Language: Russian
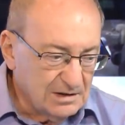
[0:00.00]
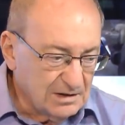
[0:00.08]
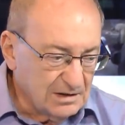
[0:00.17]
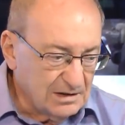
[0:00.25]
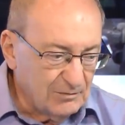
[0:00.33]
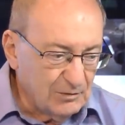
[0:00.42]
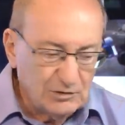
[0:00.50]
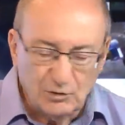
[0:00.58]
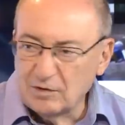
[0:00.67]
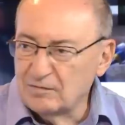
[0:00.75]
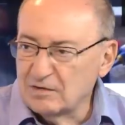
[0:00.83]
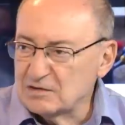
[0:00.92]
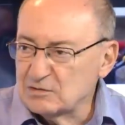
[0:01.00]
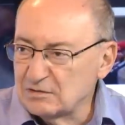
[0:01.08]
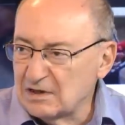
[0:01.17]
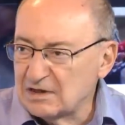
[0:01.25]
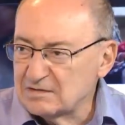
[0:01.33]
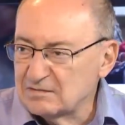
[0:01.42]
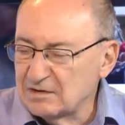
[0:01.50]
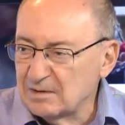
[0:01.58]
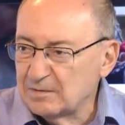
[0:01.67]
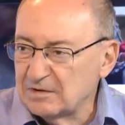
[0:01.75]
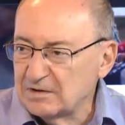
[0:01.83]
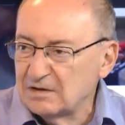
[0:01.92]
главой другого государства
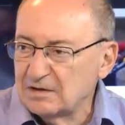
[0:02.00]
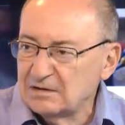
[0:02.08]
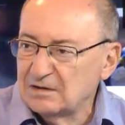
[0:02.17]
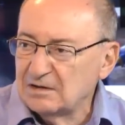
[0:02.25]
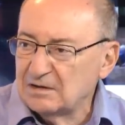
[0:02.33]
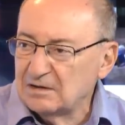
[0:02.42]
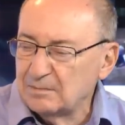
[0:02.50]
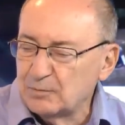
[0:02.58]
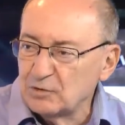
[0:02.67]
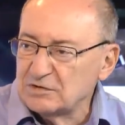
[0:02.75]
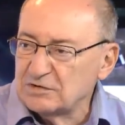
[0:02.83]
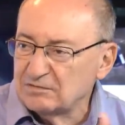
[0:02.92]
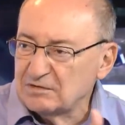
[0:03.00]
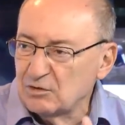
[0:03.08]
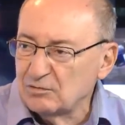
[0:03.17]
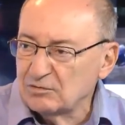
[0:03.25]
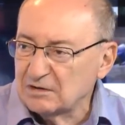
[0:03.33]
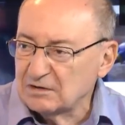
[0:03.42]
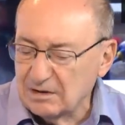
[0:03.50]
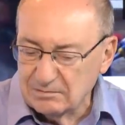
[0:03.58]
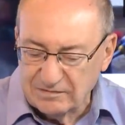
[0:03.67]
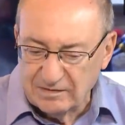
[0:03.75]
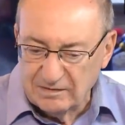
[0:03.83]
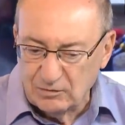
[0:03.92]
э, против какого-то там
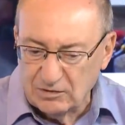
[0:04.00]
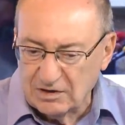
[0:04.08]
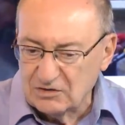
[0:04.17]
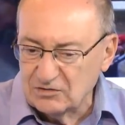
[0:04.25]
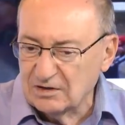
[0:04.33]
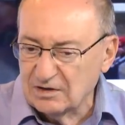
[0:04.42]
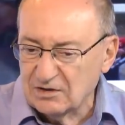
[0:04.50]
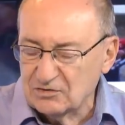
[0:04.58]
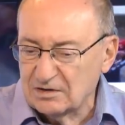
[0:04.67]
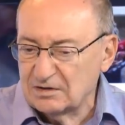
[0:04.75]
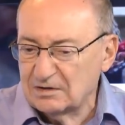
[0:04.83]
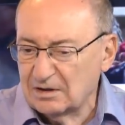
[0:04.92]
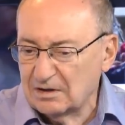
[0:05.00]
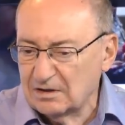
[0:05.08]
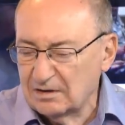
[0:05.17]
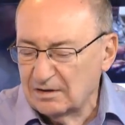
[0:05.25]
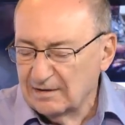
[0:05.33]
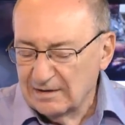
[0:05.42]
своего гражданина или